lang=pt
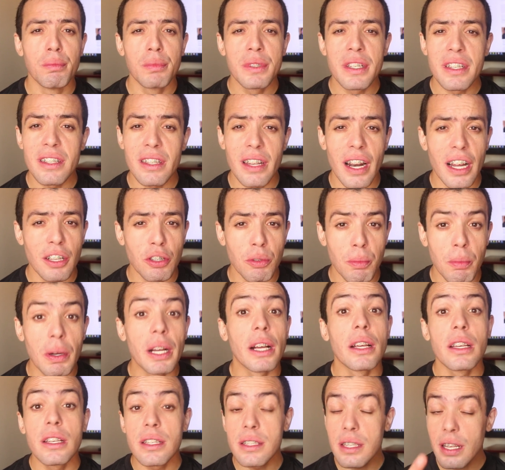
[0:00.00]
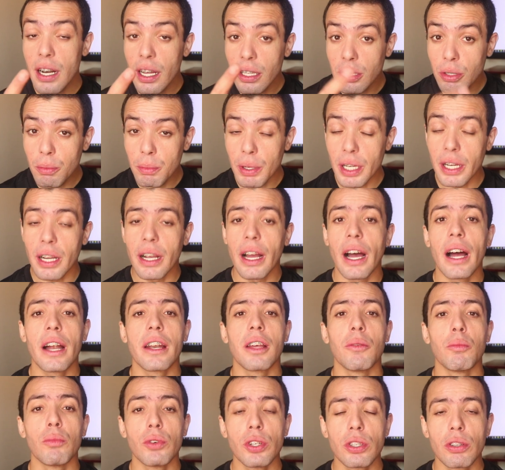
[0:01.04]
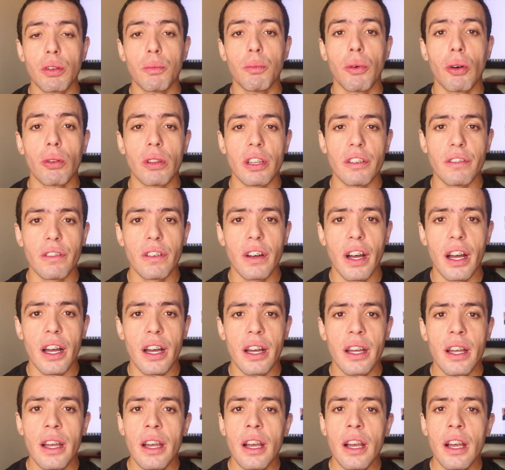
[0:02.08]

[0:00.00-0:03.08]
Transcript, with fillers: extrato, ban extrato bancário é muito bom levar.